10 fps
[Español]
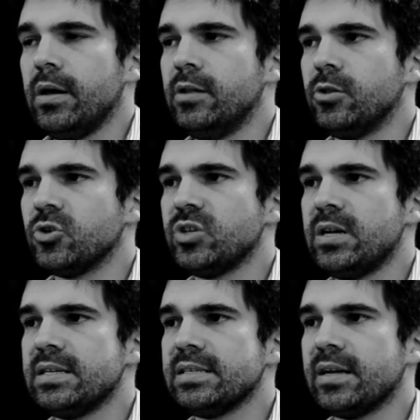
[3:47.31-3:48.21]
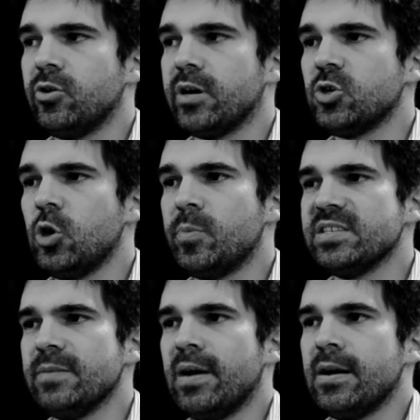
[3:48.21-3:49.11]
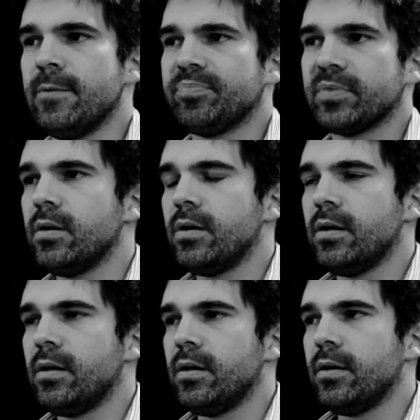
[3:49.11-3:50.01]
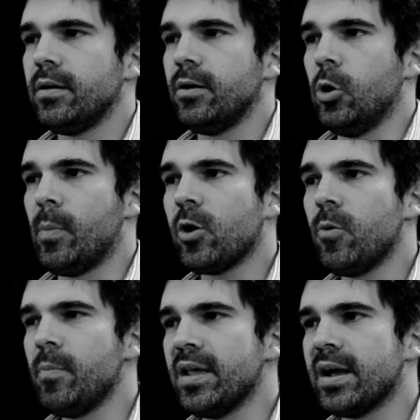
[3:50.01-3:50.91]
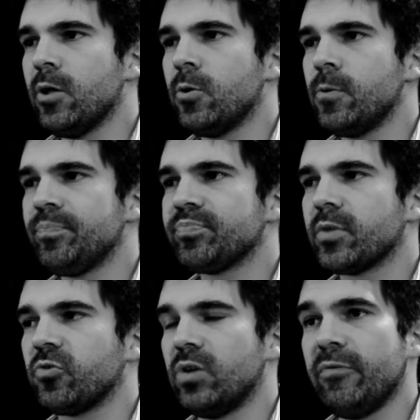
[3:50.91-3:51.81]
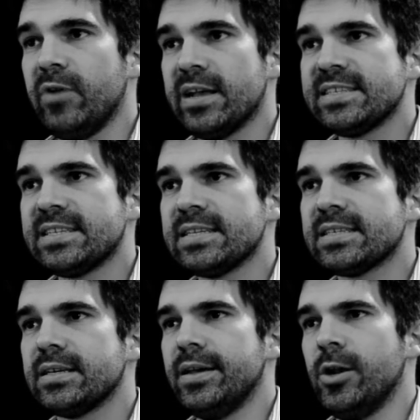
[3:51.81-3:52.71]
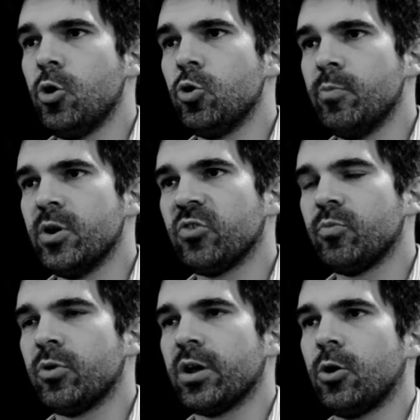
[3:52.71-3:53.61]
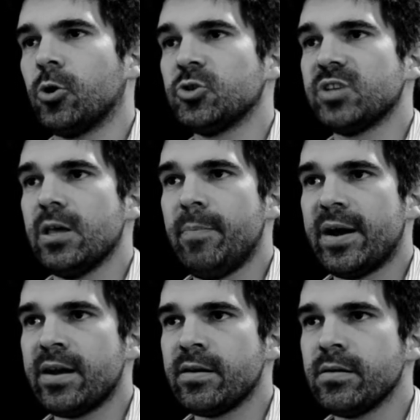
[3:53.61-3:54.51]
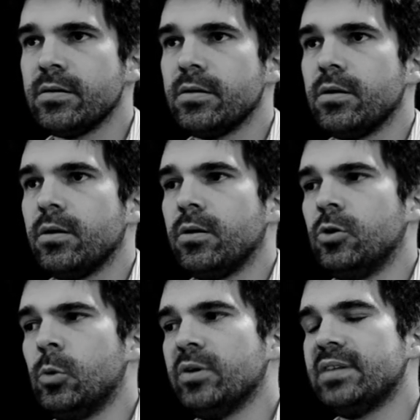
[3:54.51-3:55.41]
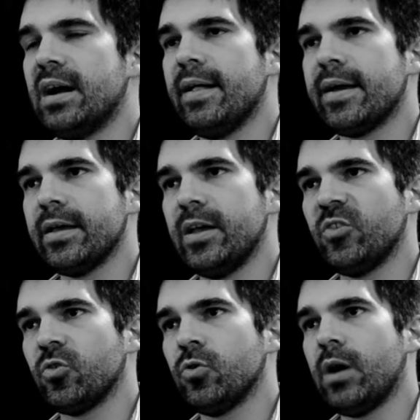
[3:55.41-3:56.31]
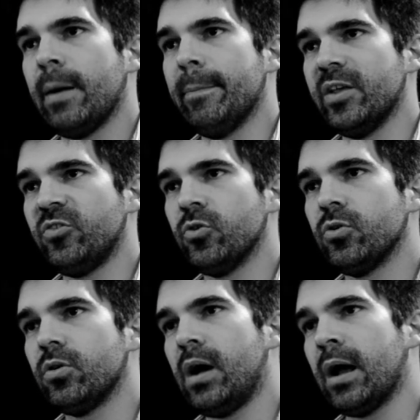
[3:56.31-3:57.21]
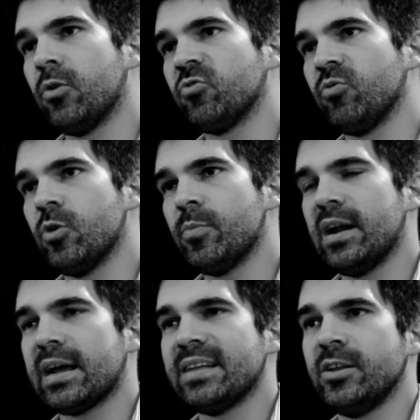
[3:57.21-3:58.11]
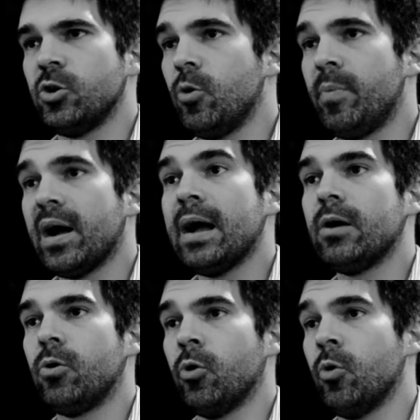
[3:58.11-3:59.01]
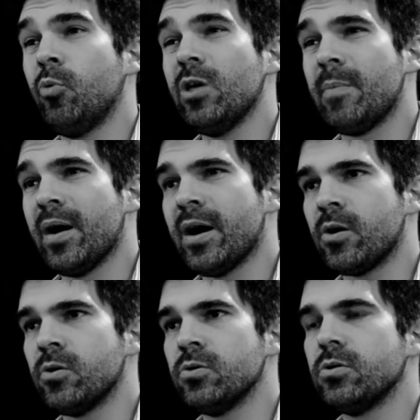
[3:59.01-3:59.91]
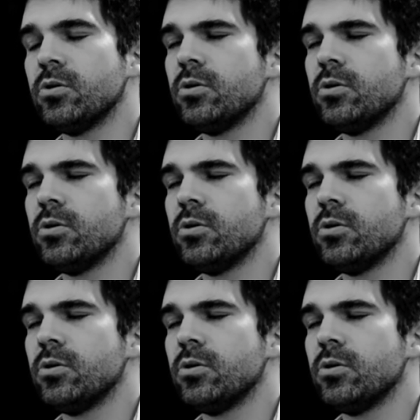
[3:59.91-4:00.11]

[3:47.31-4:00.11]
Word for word: Entonces, creo que eso es lo principal. Lo más complicado son las finanzas y los números, porque los costos se disparan, no puedes trasladar eso a precio a consumidor porque la gente no lo paga o no puede pagarlo.